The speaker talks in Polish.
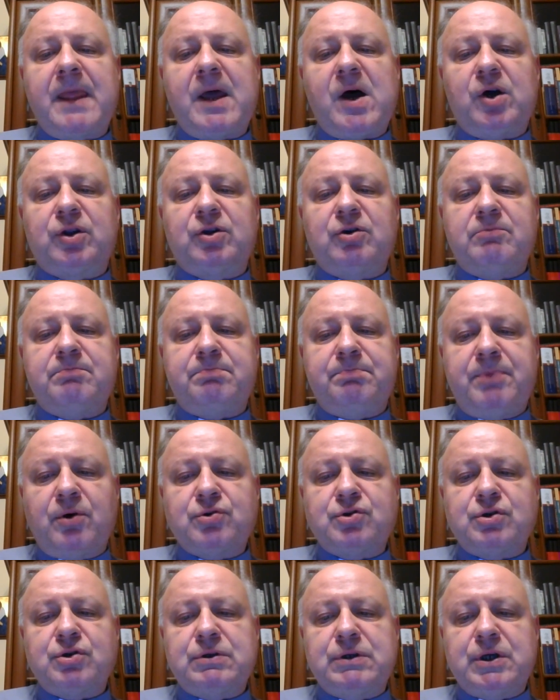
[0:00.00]
Oto
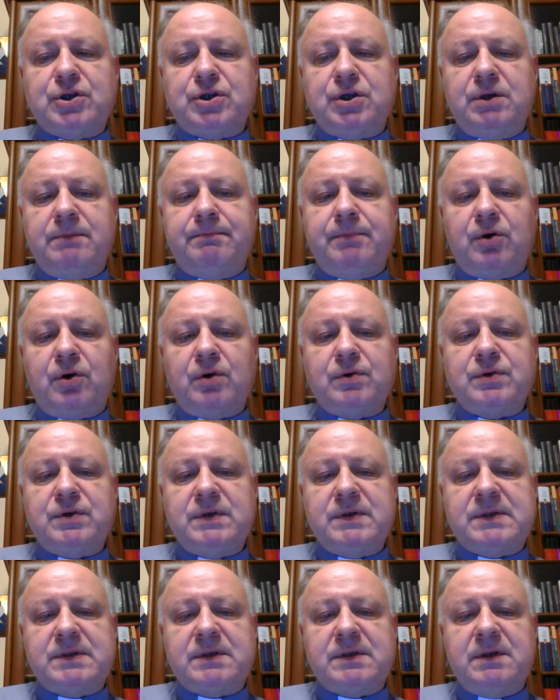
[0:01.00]
poczniesz i
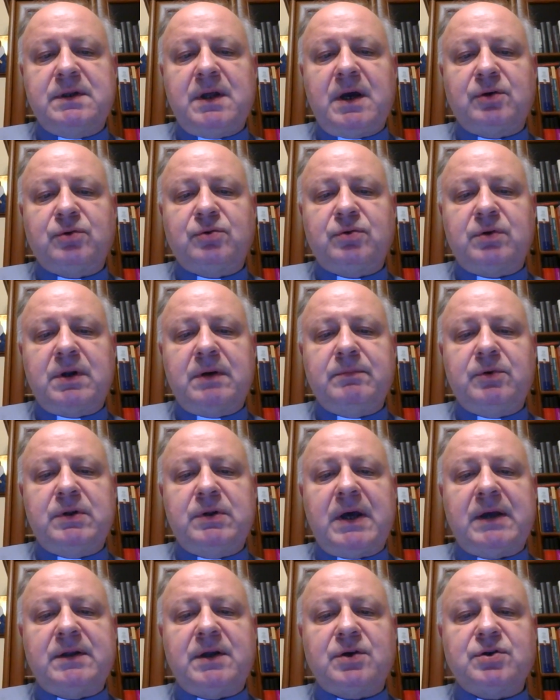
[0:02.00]
porodzisz syna, któremu
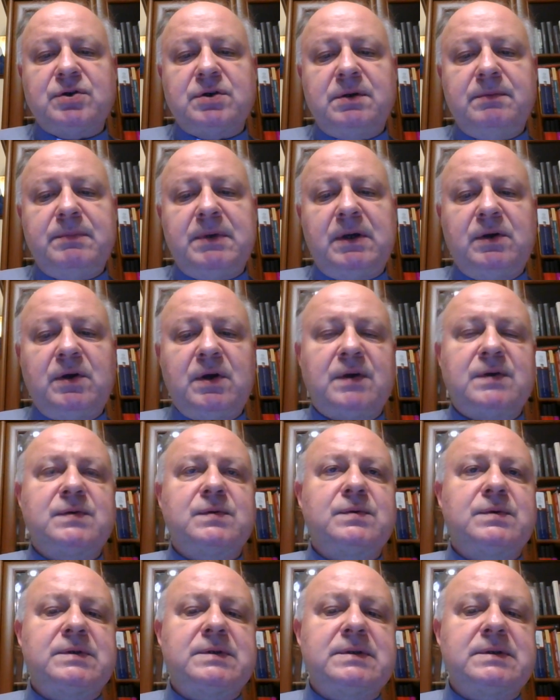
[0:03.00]
nadasz imię
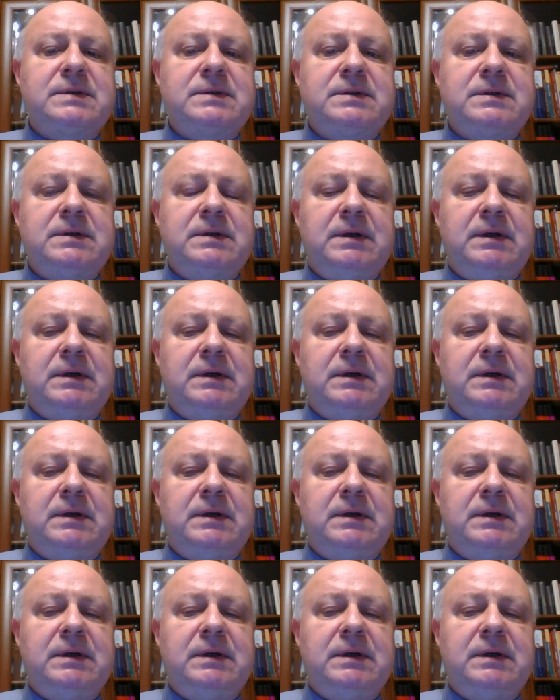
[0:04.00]
Jezus.